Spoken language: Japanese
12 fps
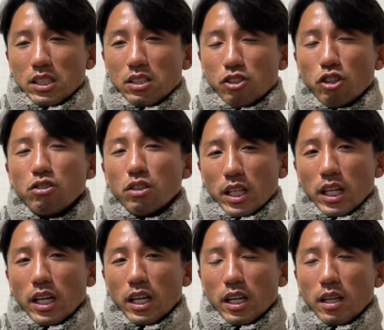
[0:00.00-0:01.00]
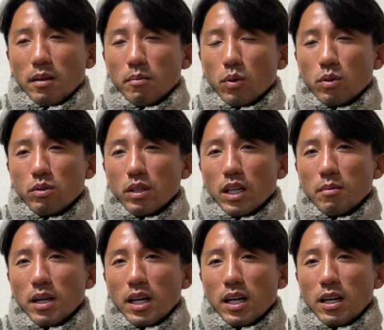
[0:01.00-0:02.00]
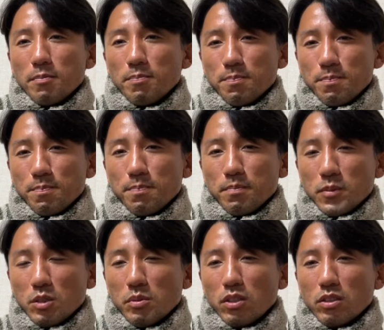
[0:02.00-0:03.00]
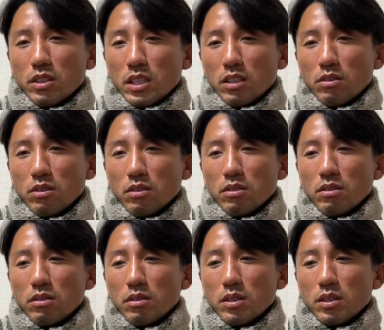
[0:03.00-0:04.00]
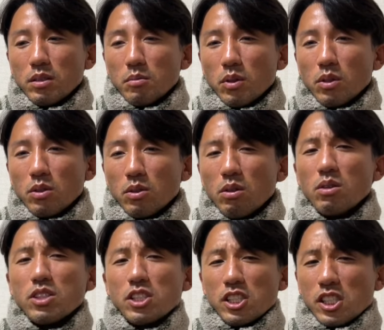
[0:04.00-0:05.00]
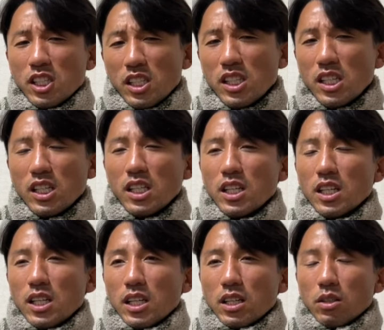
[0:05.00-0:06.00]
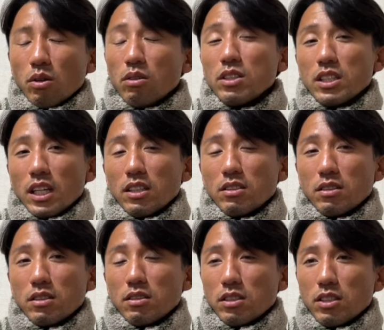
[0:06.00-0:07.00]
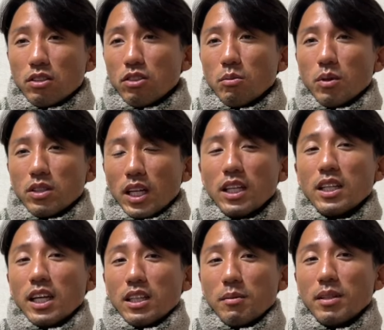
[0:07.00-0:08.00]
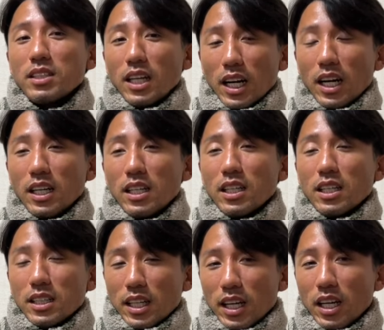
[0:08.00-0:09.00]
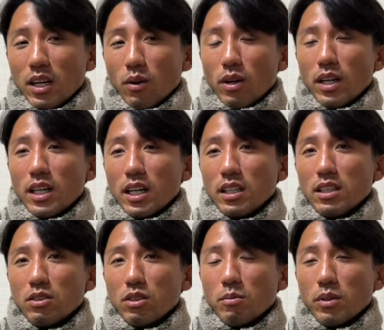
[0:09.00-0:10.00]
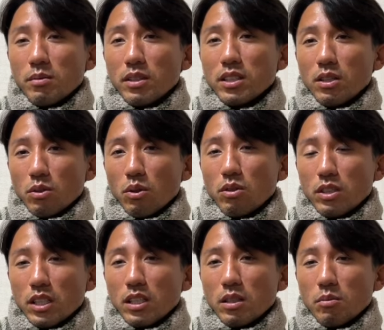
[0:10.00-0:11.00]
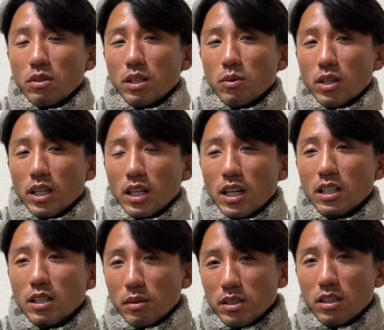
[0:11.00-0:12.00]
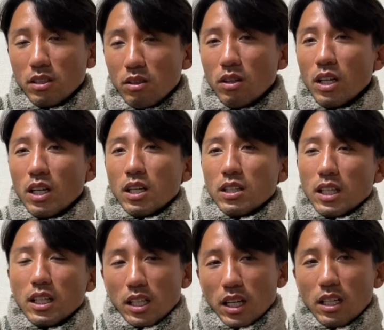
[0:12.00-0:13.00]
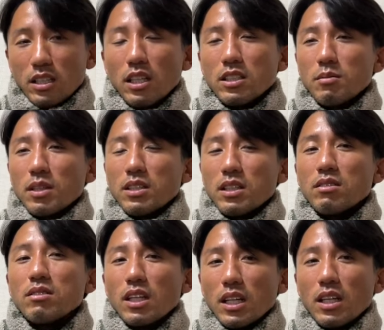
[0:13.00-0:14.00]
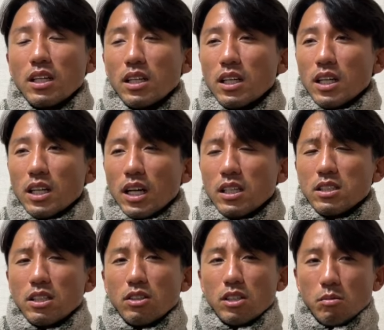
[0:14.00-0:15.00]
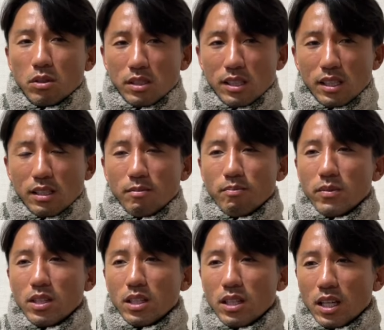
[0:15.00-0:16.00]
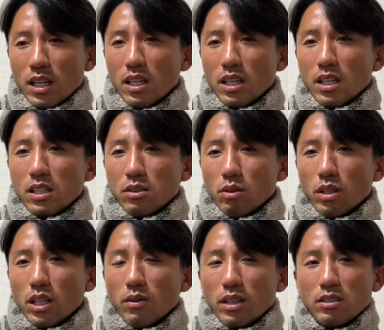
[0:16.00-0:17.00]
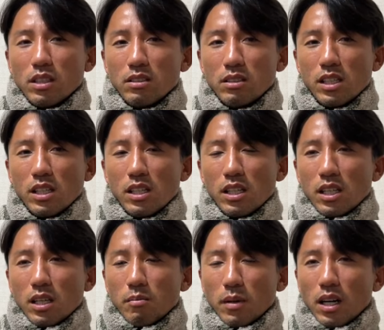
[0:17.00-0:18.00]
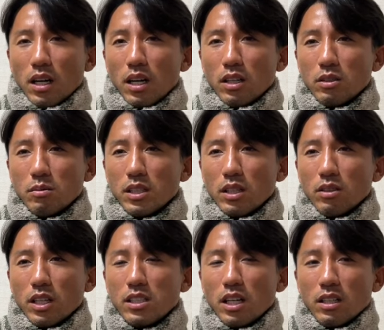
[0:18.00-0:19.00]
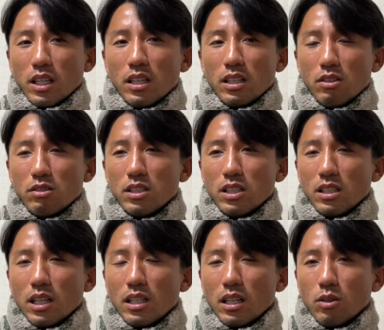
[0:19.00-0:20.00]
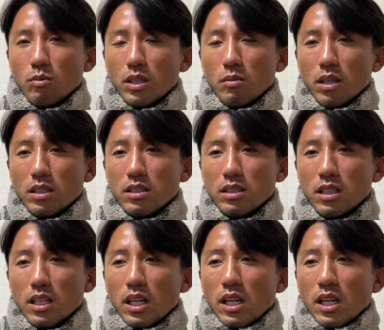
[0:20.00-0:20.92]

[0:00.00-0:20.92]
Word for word: ちょっとね僕はまあ、うん、海を使うもの同士特にね釣りの人もタダでやってますからね、お金かかってると思いますけど、道具に。僕らもお金かってますけど、ただでやらさせてもらってるんでね、感謝の気持ち、ね、そこだけ忘れずに、まあ、海でのレジャーね、楽しんでいきたいなと思います。